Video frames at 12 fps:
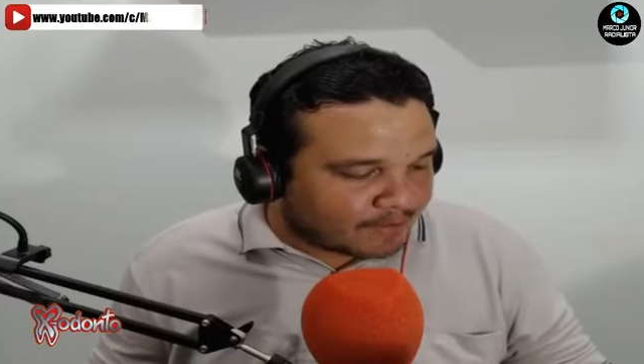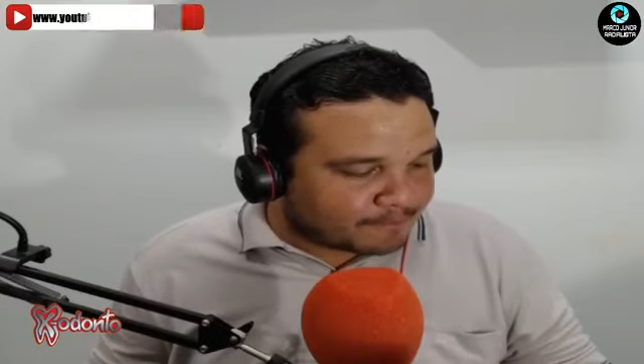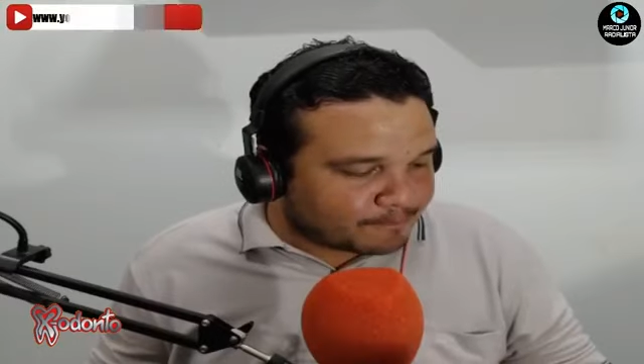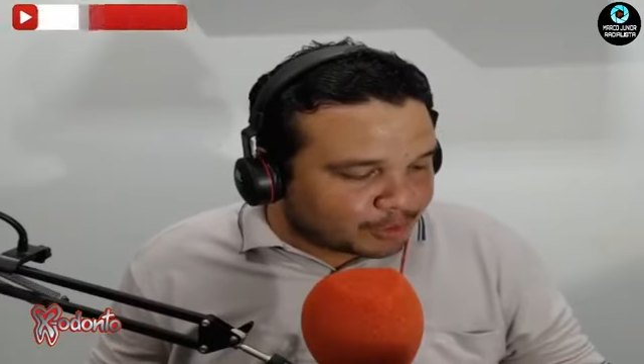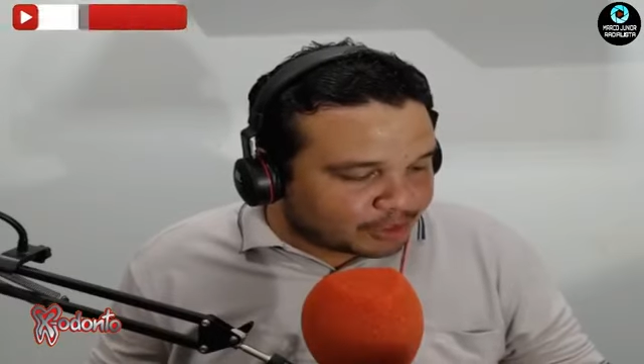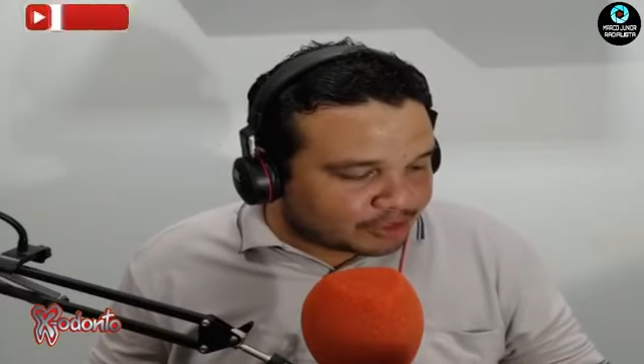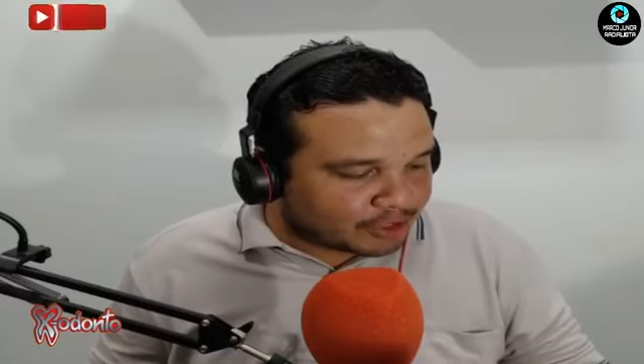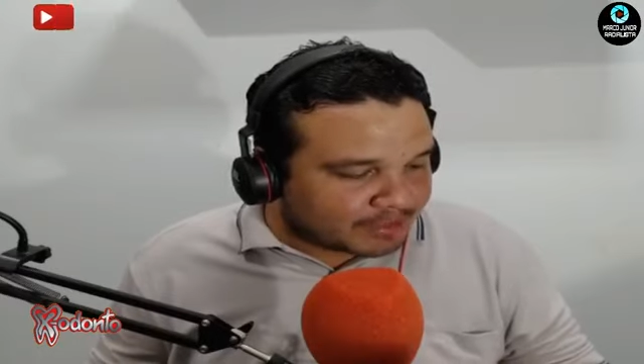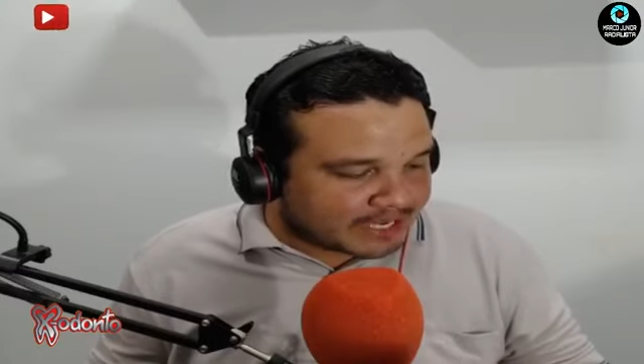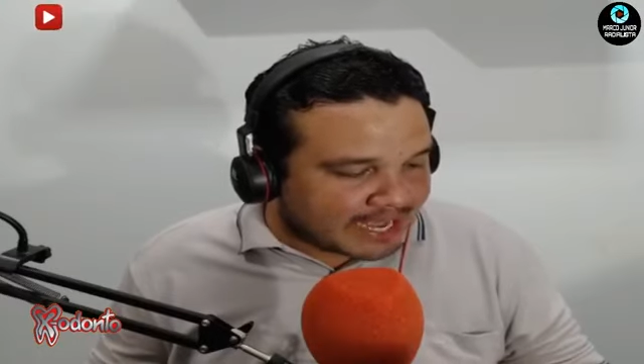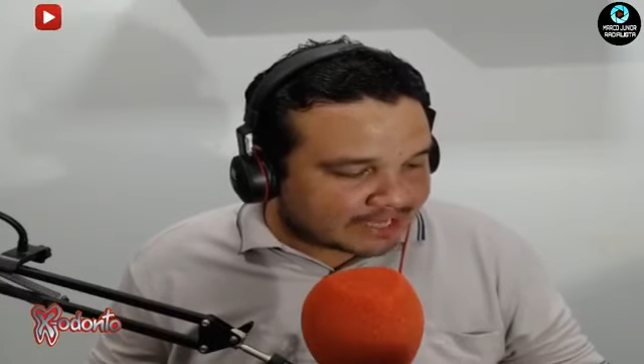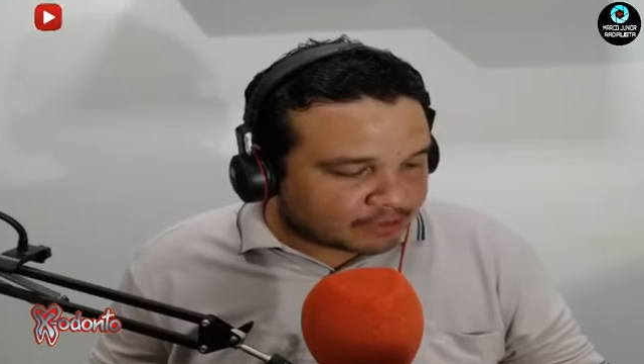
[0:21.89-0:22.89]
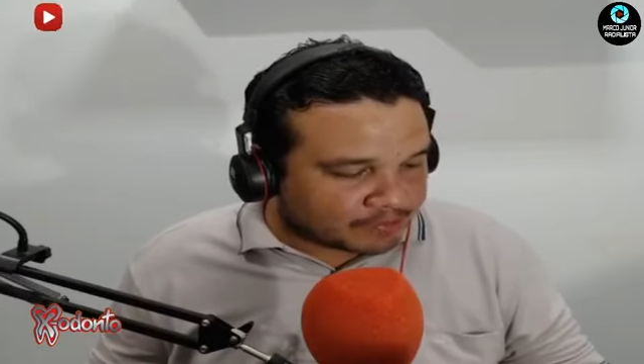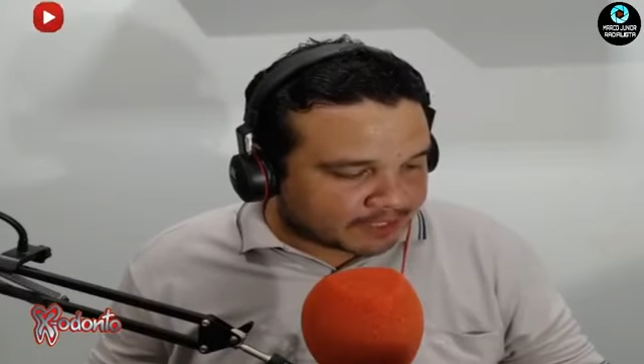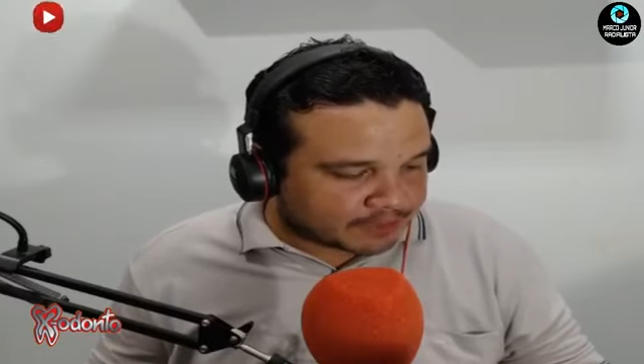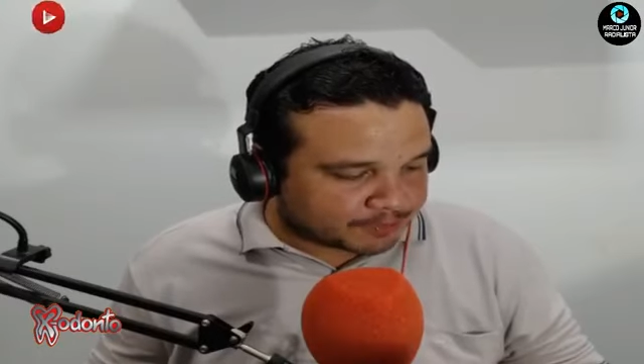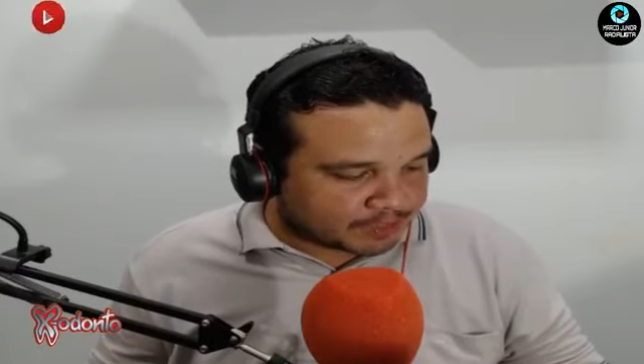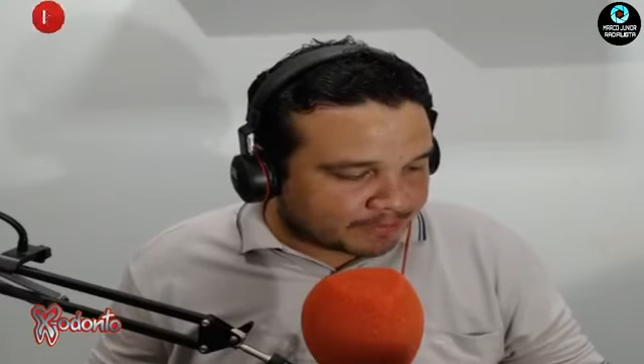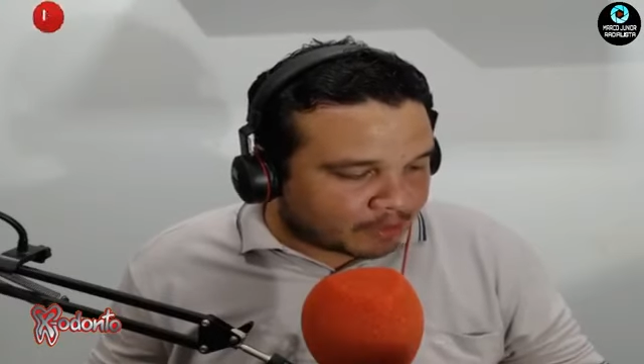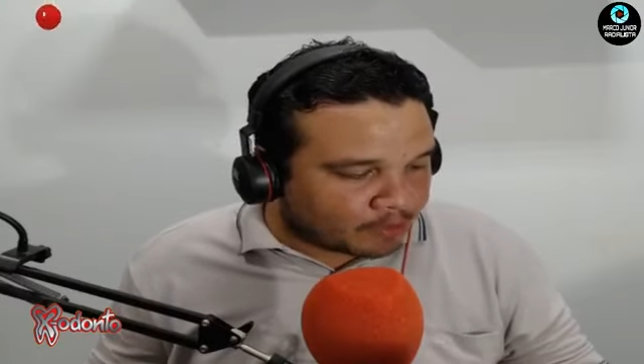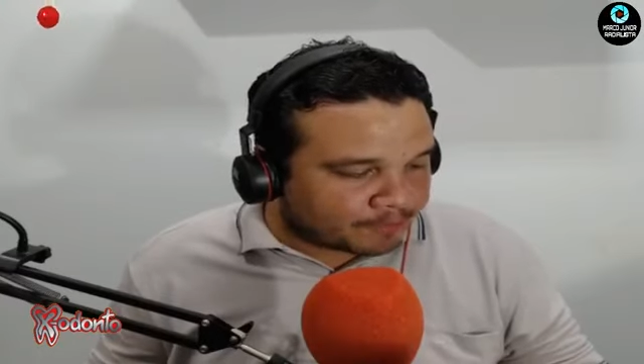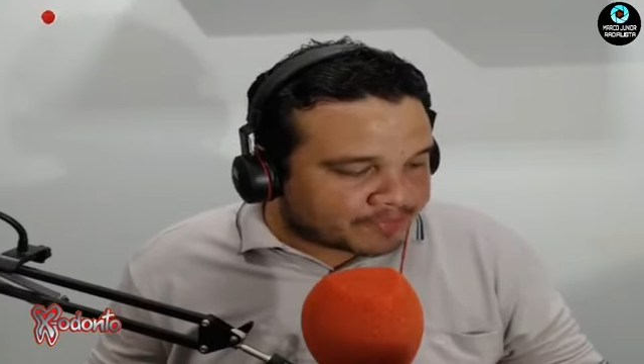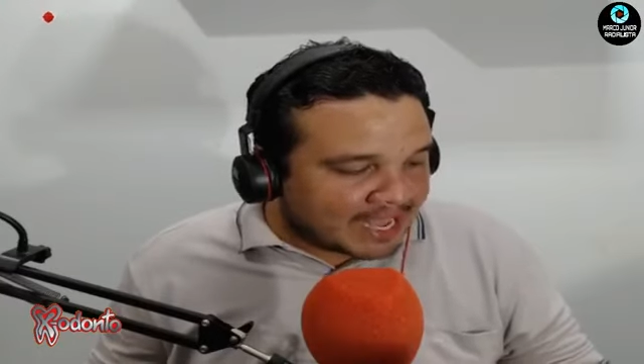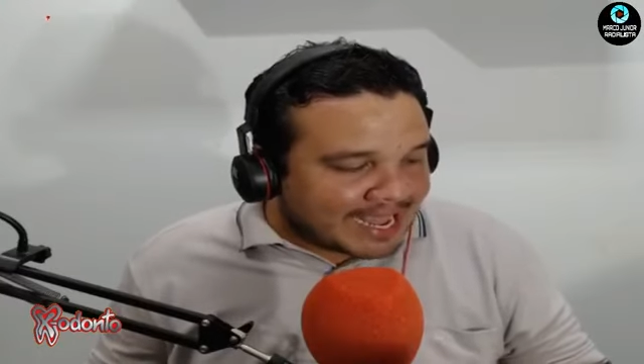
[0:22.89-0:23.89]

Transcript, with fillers: Muito obrigado mesmo, tá bom?